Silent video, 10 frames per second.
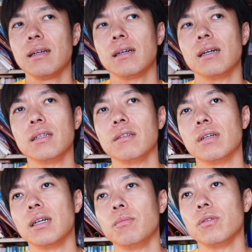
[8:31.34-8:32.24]
あるい
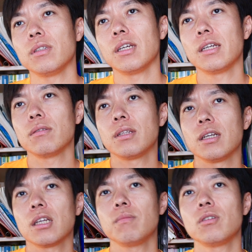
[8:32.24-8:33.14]
は問題の
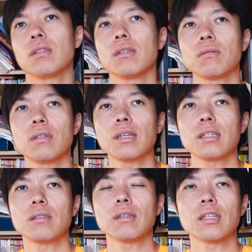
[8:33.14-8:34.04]
典型問題をとりあ
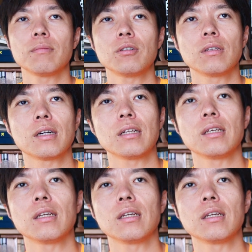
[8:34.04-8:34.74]
えず頭の中で、